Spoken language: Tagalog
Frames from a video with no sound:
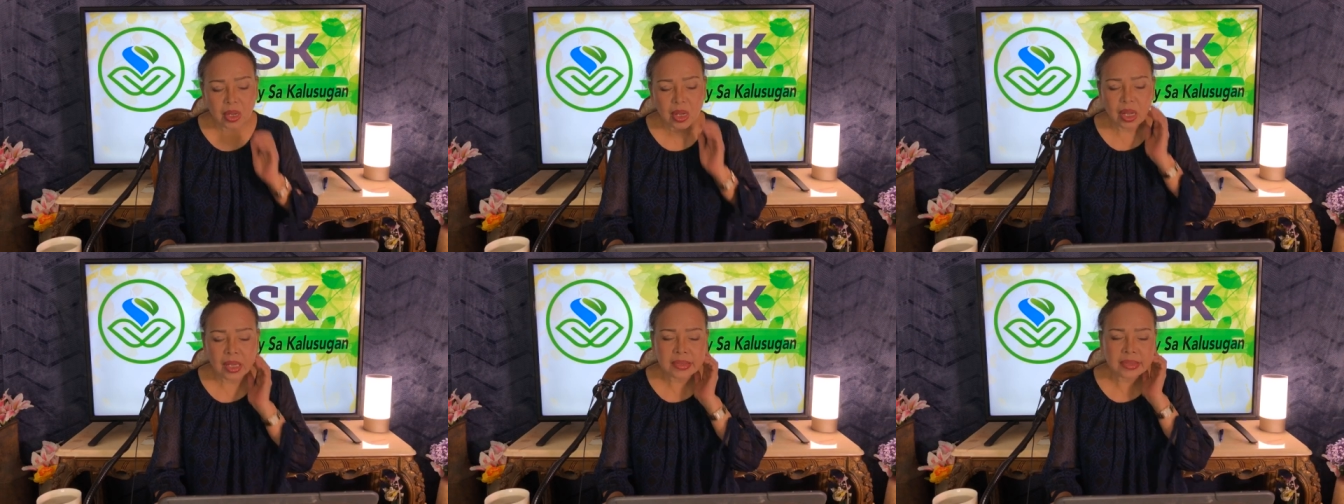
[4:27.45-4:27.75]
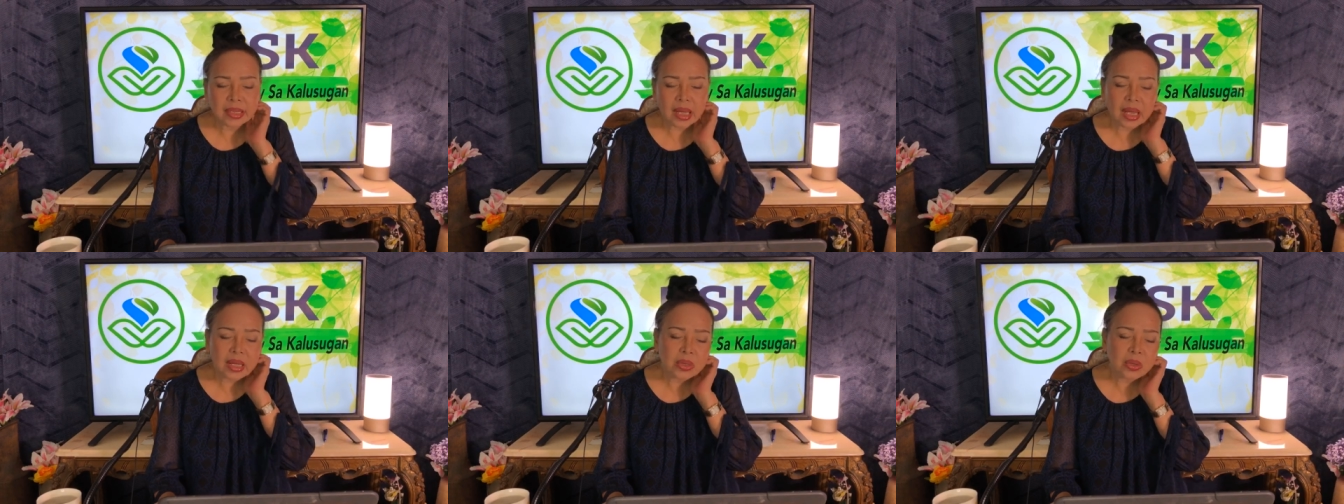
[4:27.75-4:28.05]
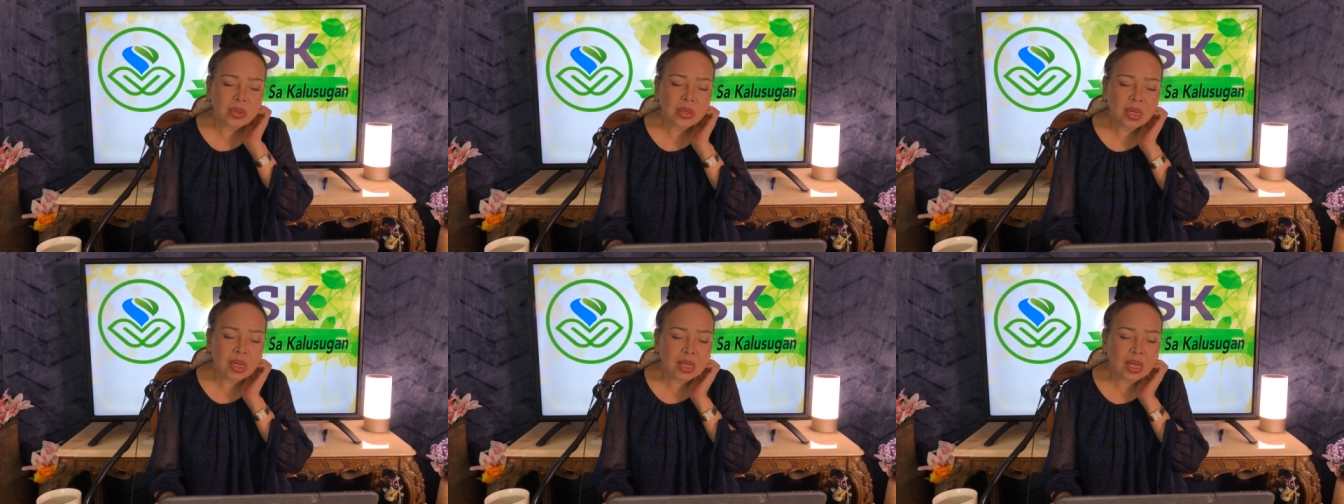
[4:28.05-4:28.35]
at saka
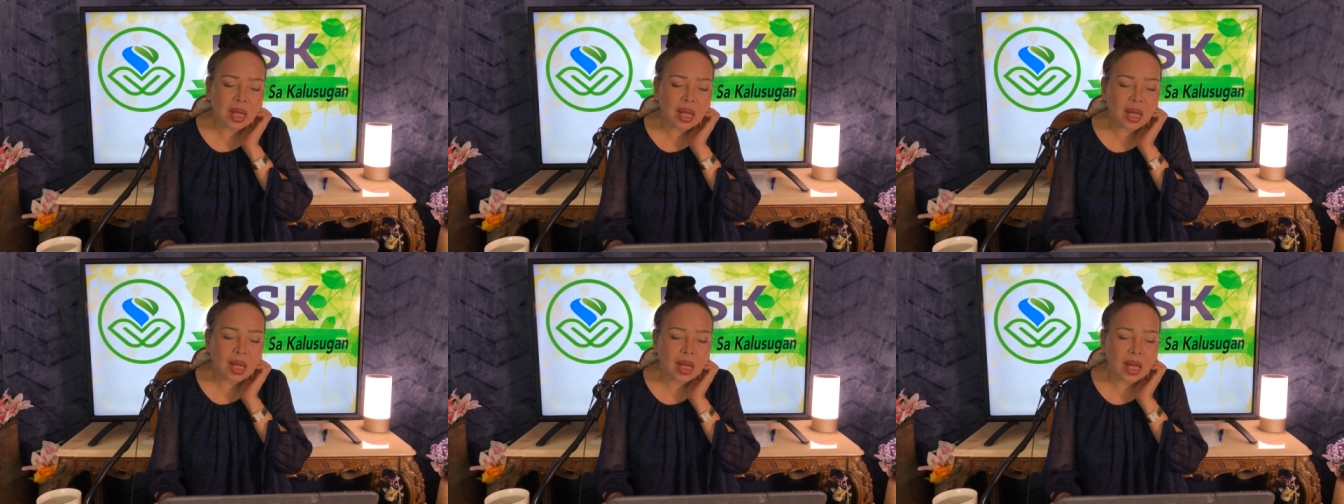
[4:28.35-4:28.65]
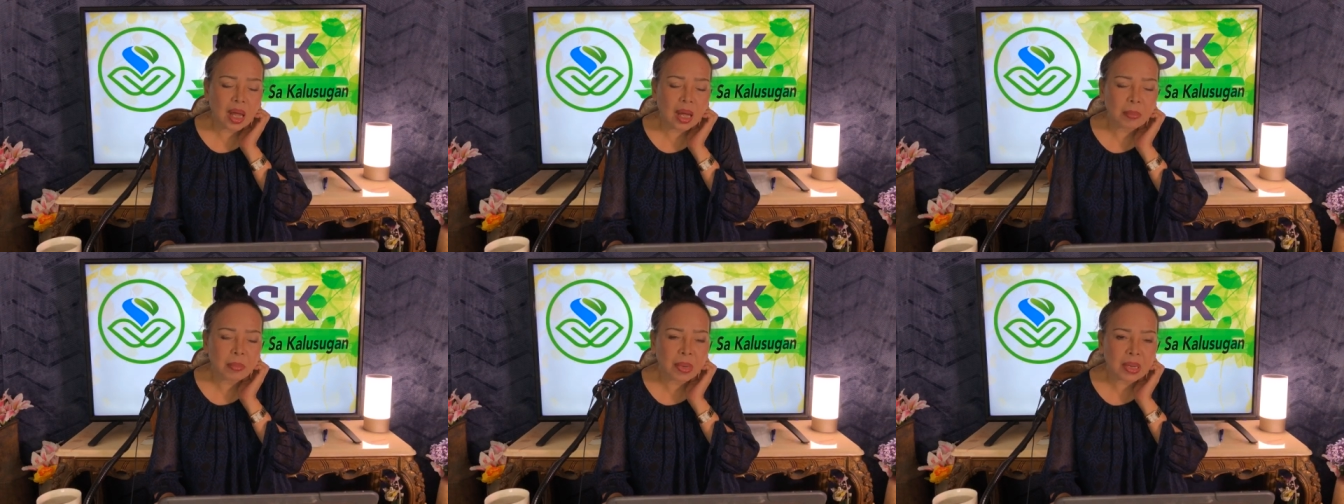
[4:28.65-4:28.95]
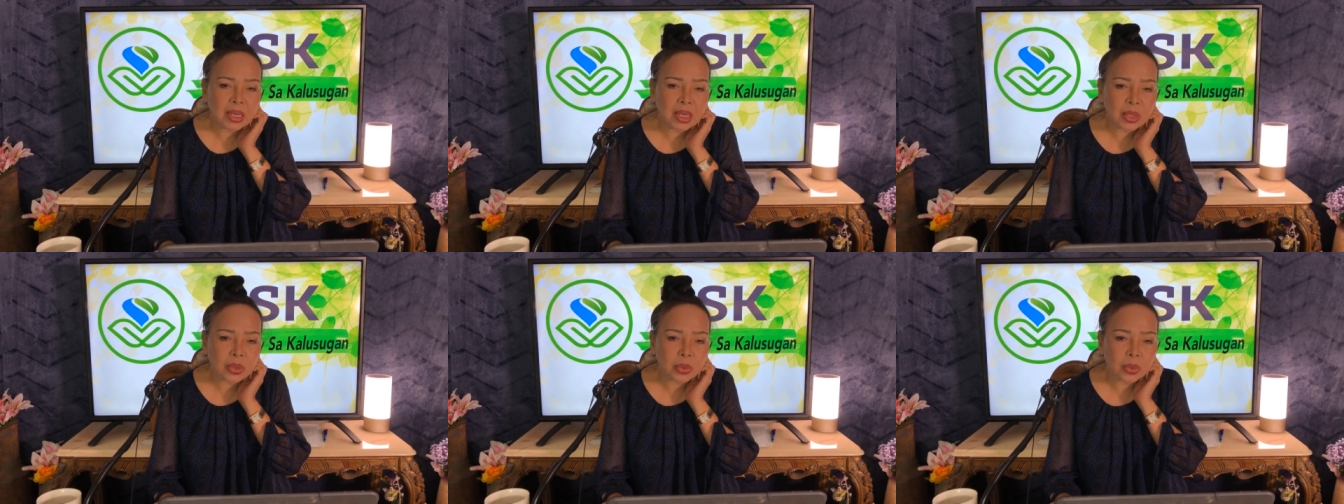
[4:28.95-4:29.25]
yun na nga,
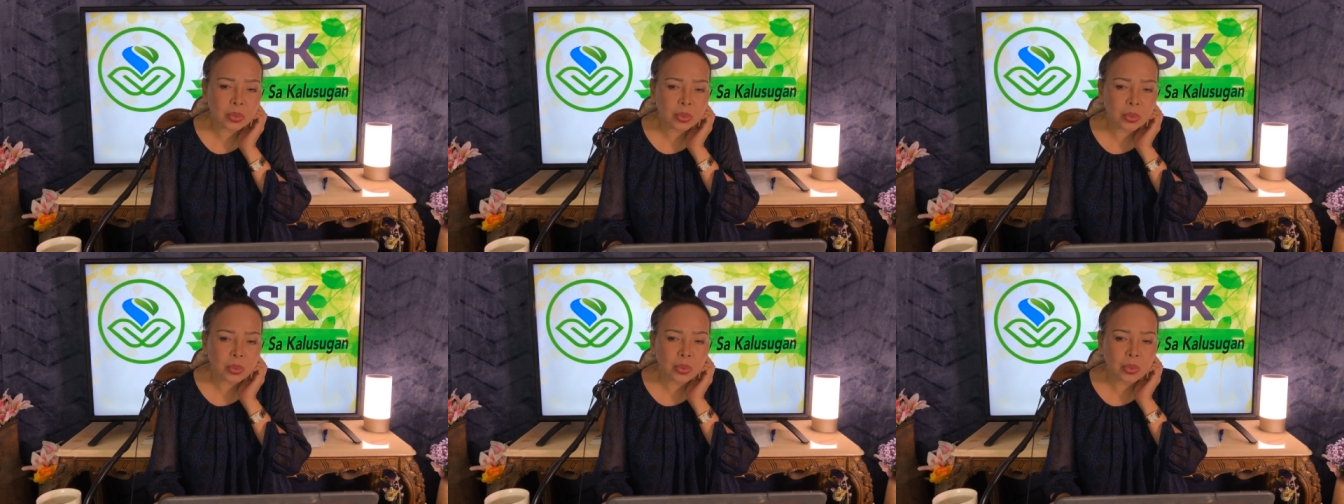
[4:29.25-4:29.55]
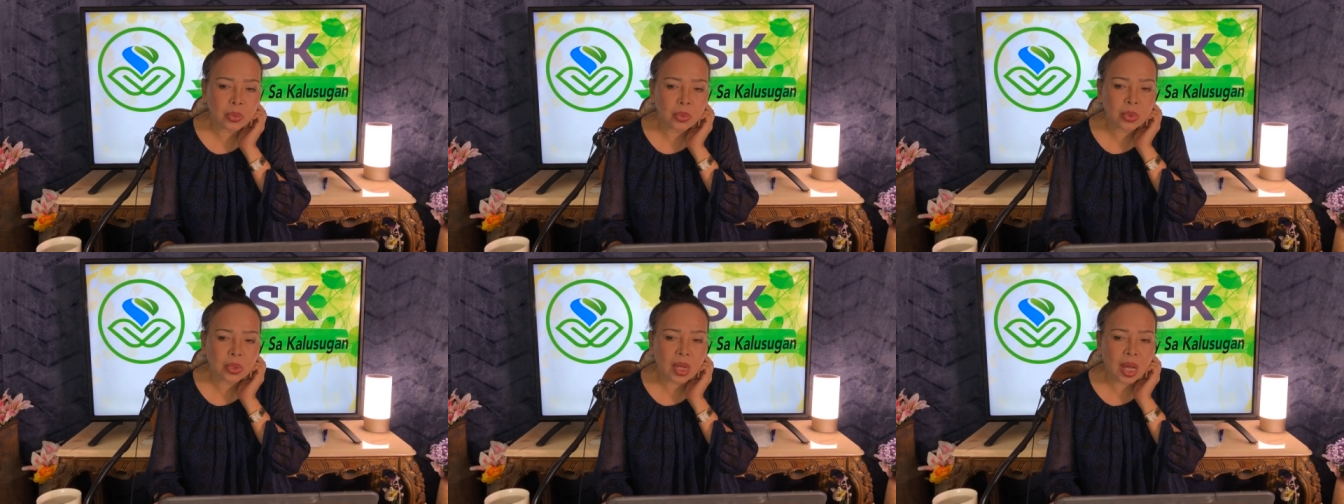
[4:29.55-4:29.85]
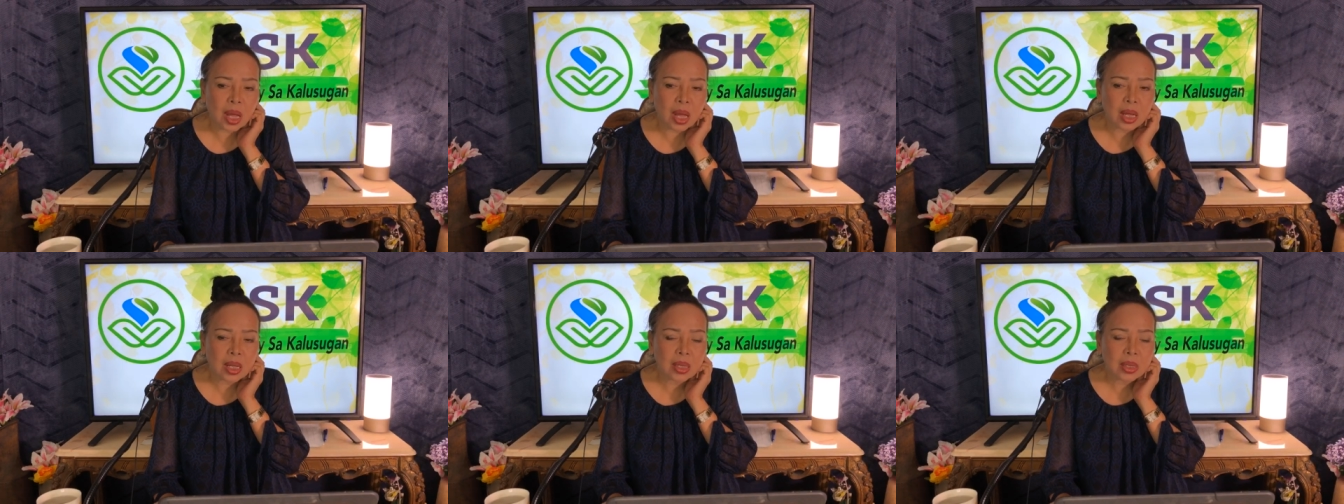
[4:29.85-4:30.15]
habang natutulog
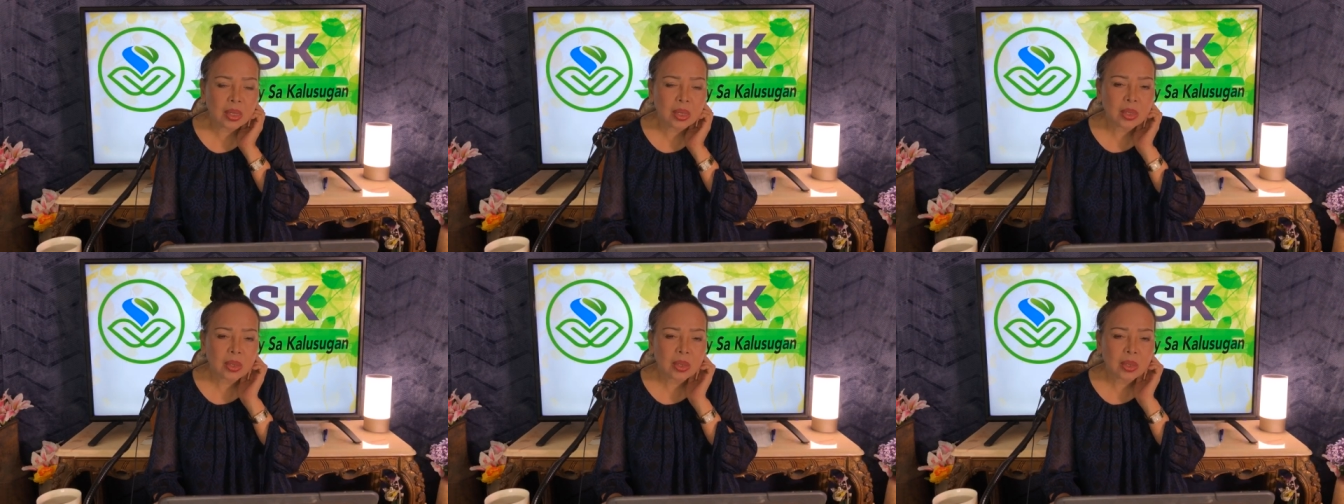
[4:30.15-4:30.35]
ka,